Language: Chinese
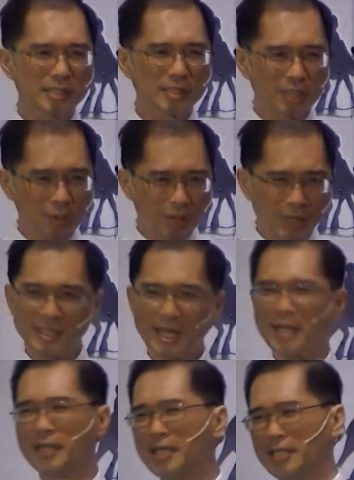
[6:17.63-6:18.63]
这位
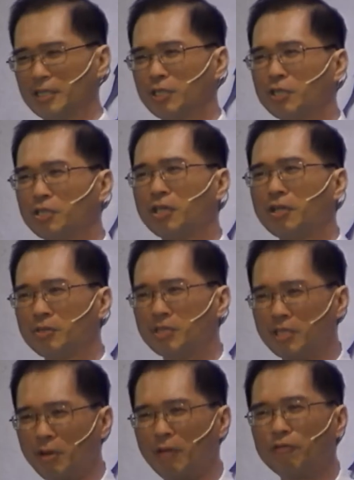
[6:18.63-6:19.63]
上帝、这对
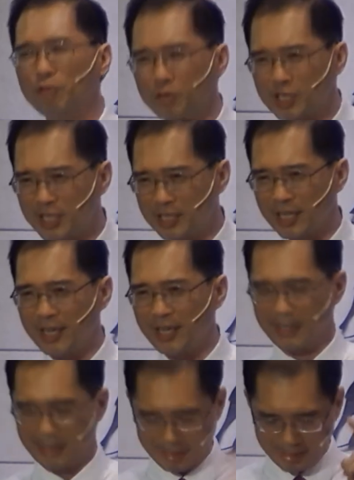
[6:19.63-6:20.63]
这位父亲
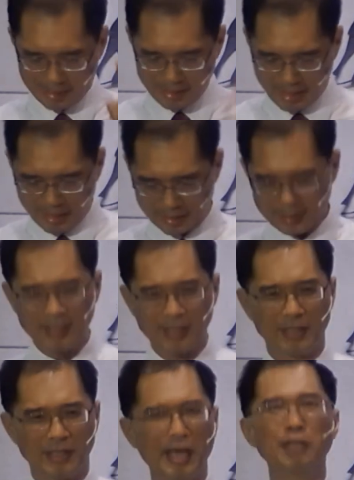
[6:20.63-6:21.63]
的两
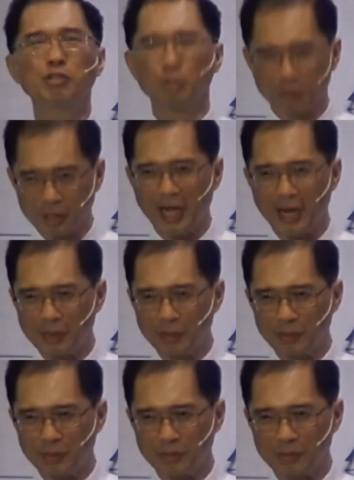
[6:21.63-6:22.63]
个两种的态度